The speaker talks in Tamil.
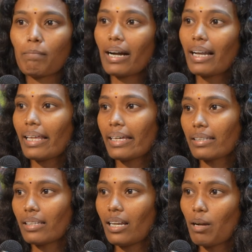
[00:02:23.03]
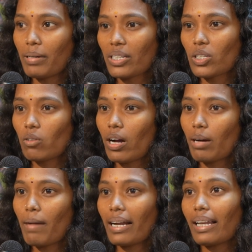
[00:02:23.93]
மடலேறுதல் அப்படின்னு
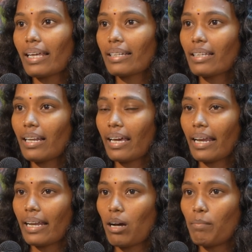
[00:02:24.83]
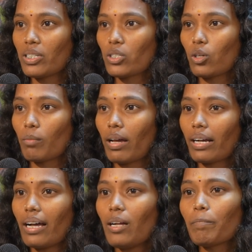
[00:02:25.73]
சொல்லுவாங்க மடலேறுதல்னால் என்ன அப்படின்னு சொன்னோம்னாக்கா